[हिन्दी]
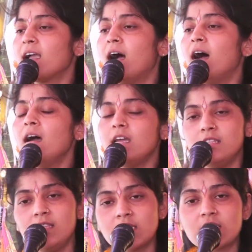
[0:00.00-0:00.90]
कहा
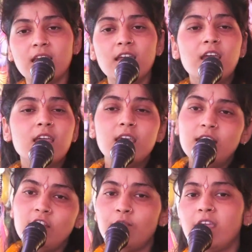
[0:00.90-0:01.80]
इंद्र से
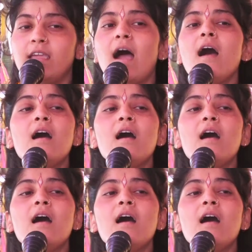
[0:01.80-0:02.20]
इंद्र भैया